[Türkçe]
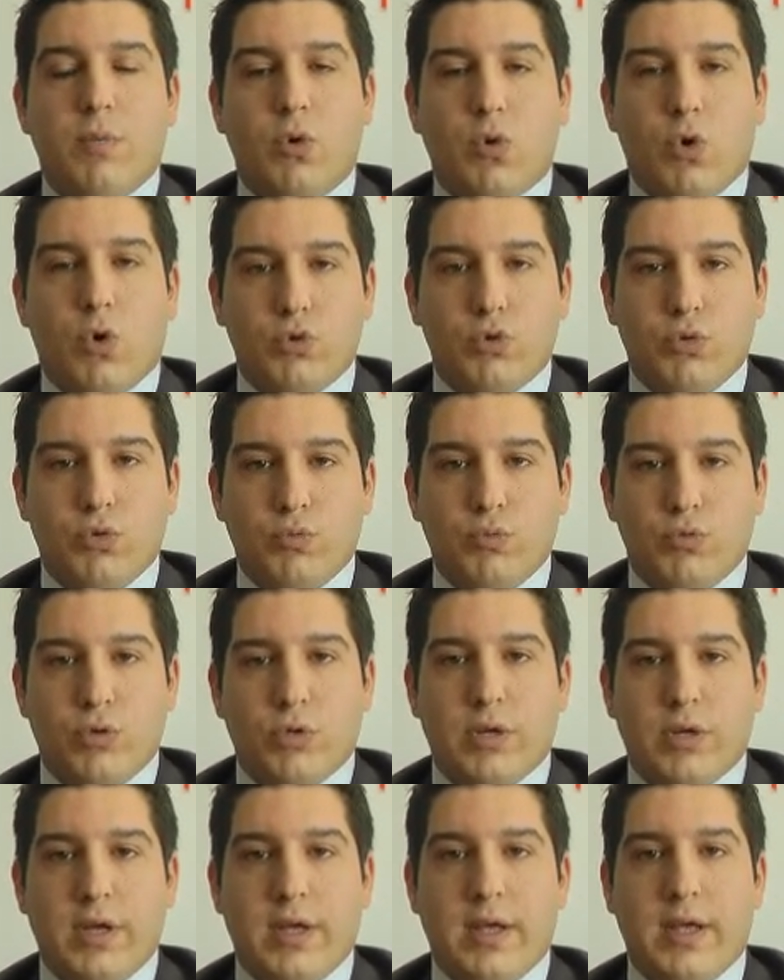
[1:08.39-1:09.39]
Bu
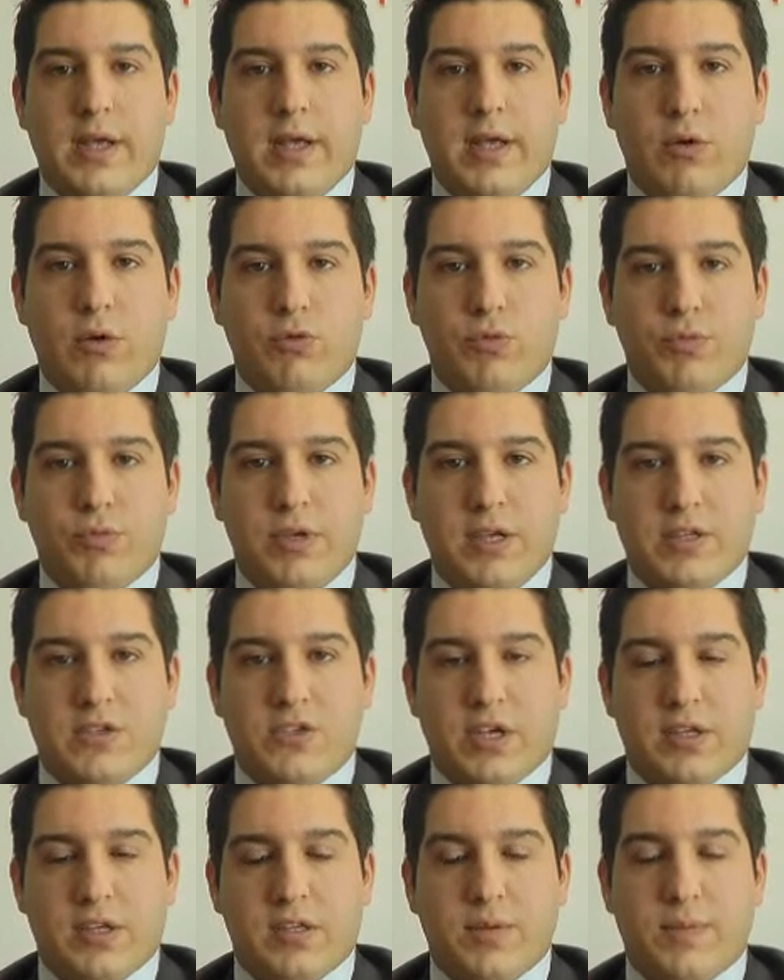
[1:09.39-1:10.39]
olumlu e, olumlu
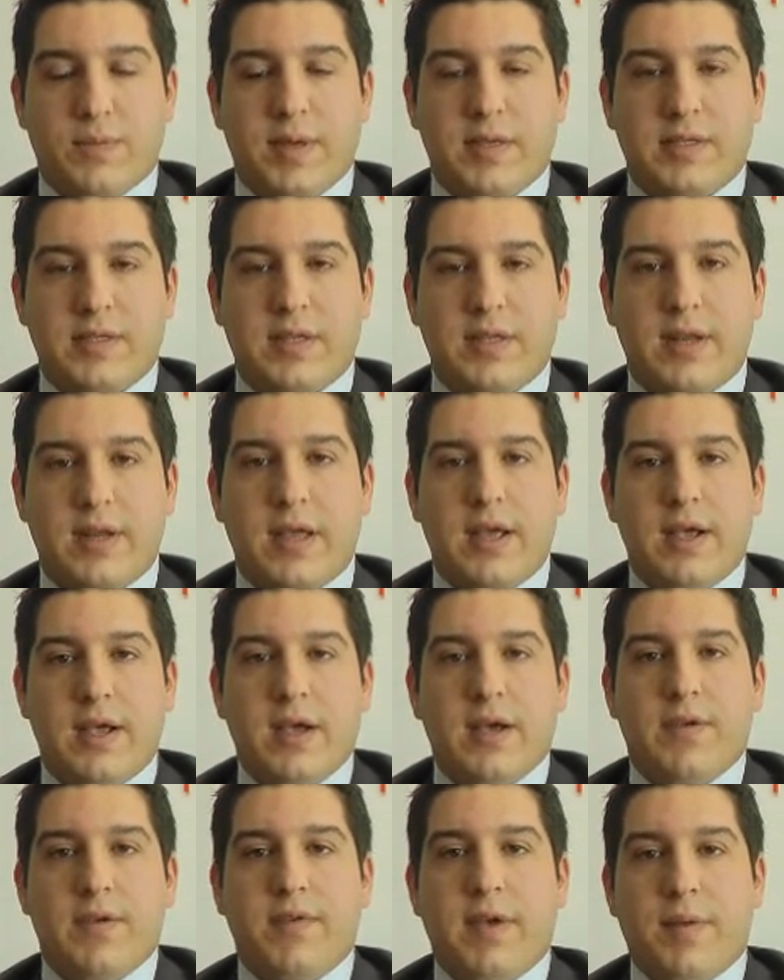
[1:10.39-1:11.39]
yansıyacaktır piyasalara
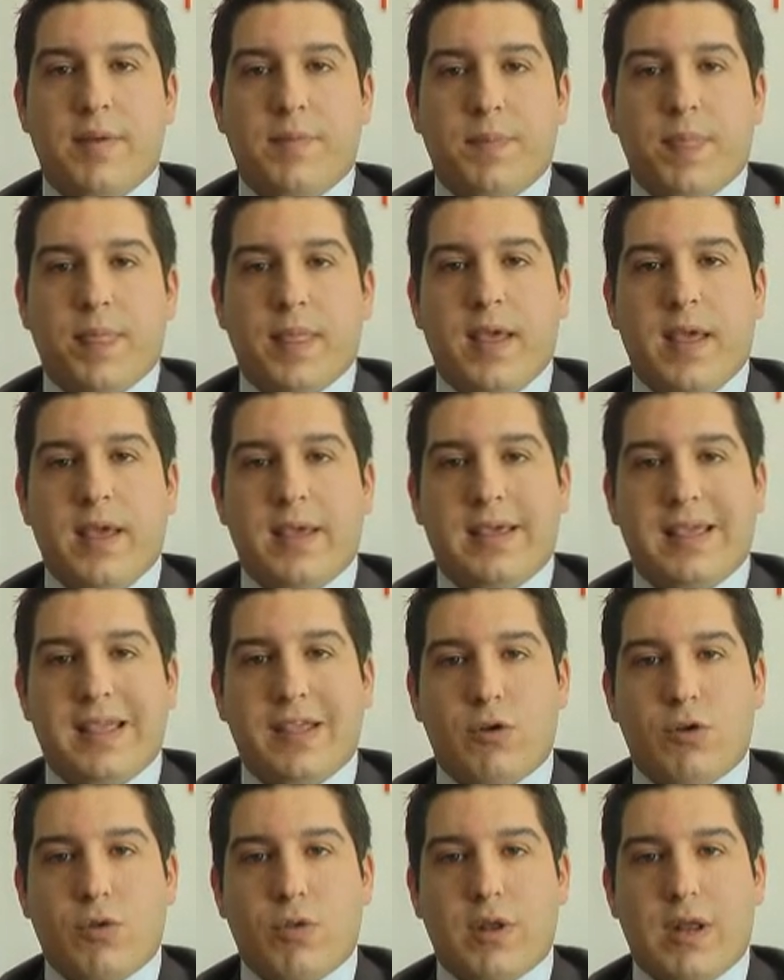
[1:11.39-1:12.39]
ve e,
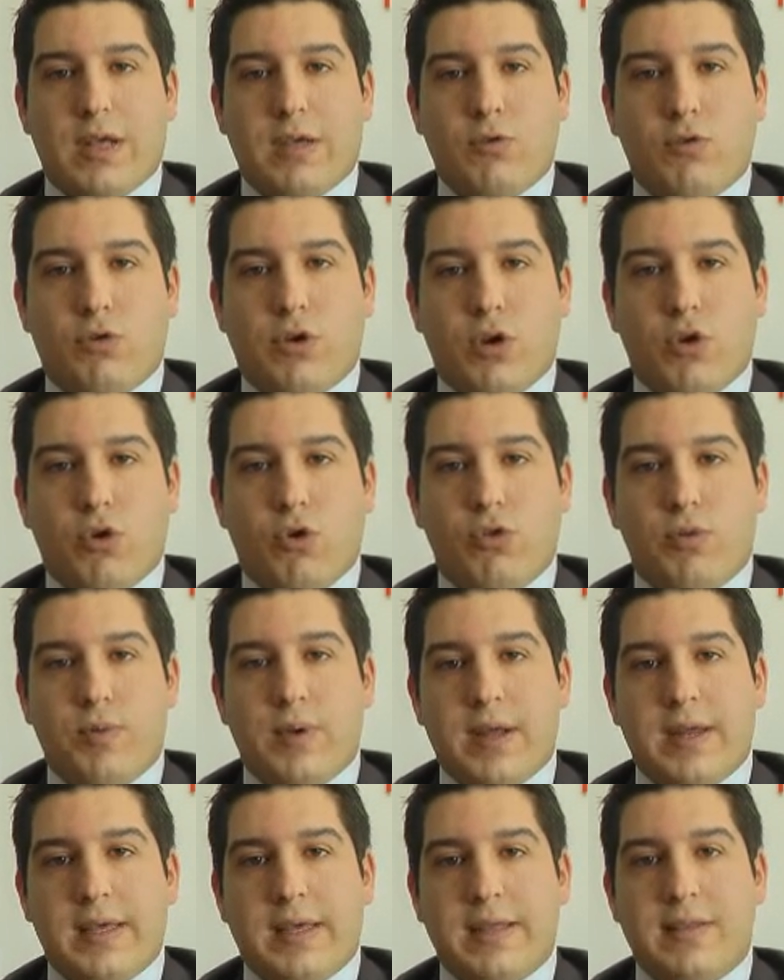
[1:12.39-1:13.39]
genel olarak yukarı yönlü
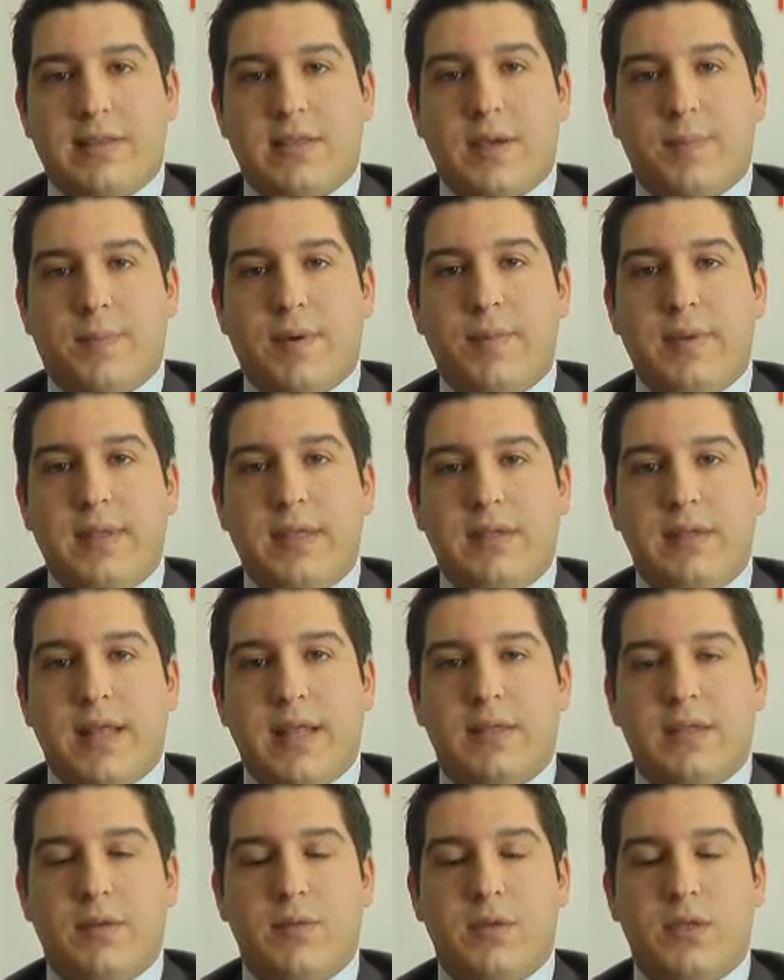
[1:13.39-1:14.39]
bir hareket
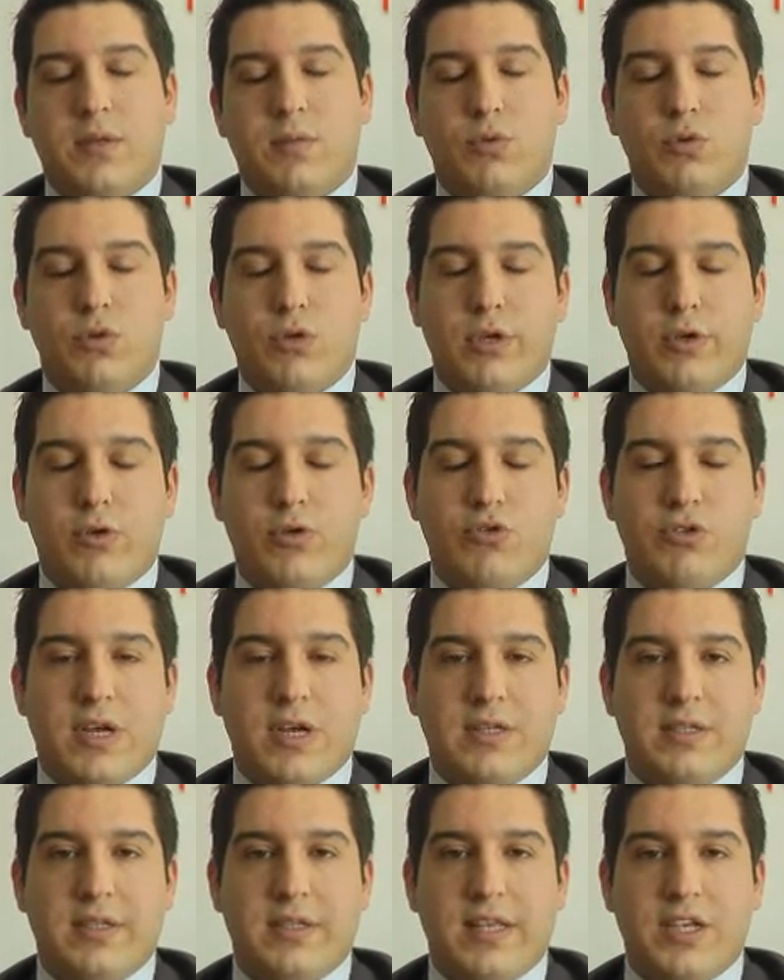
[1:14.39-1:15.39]
yapabilirler. Tabii ki bu e, gün
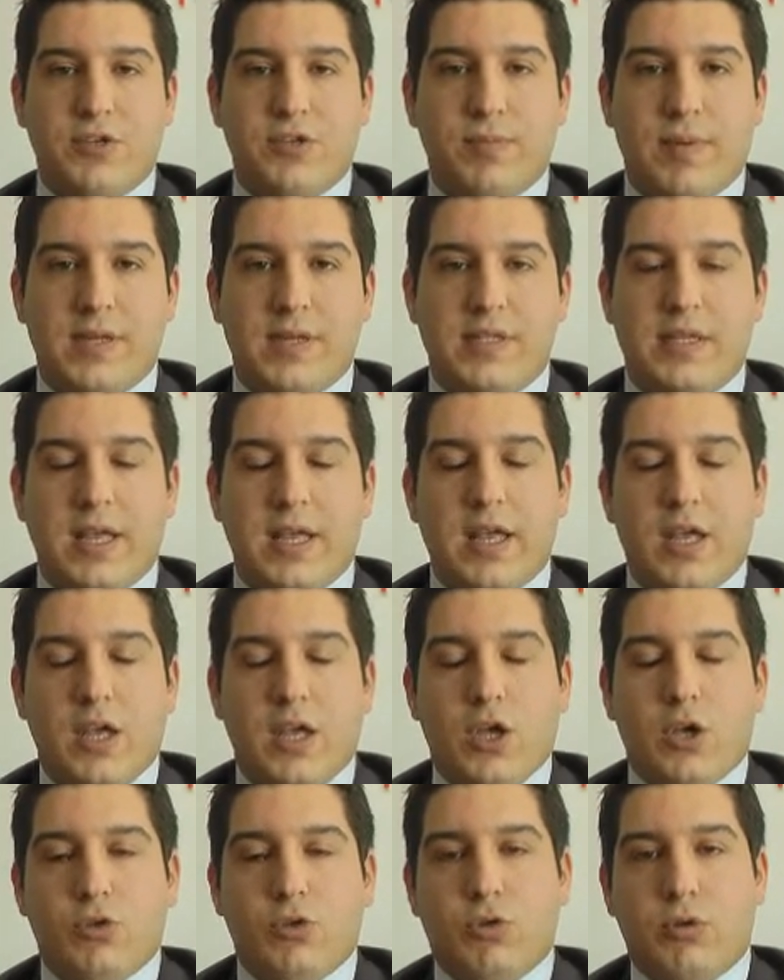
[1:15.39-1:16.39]
içerisinde değişmezse.
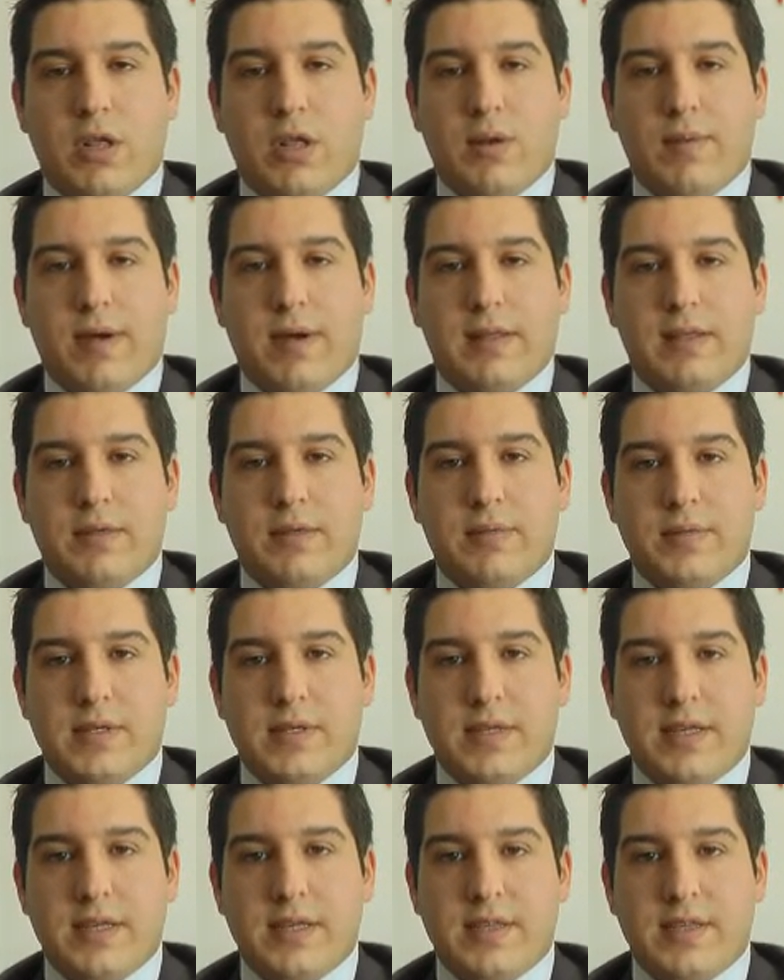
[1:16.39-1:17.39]
Dolara
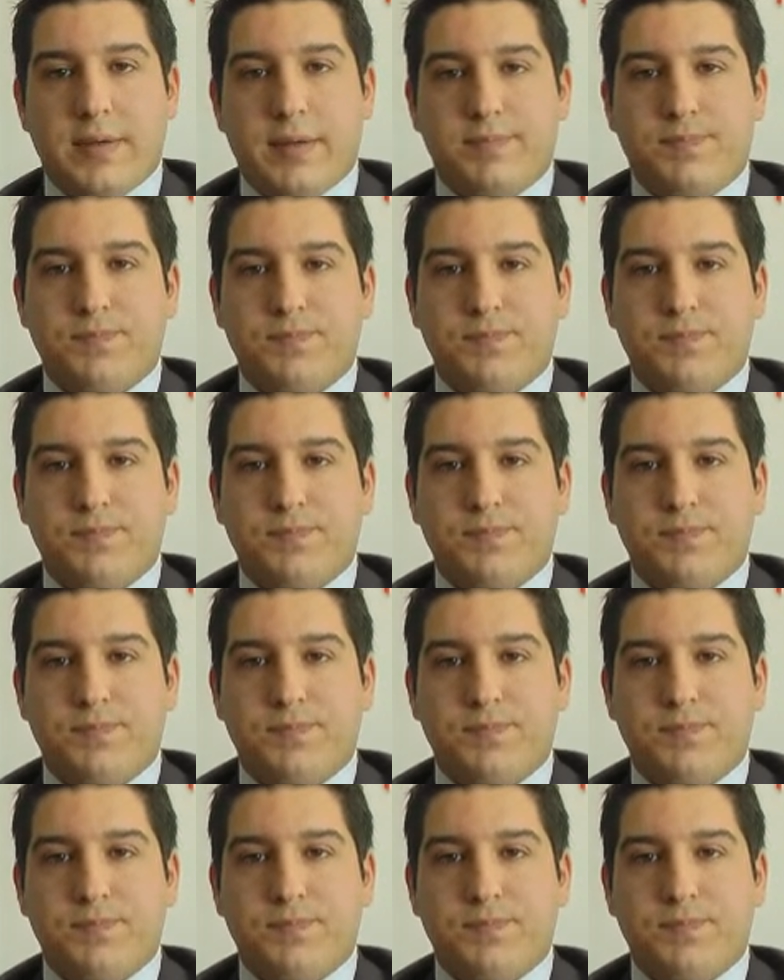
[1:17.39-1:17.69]
baktığımızda ise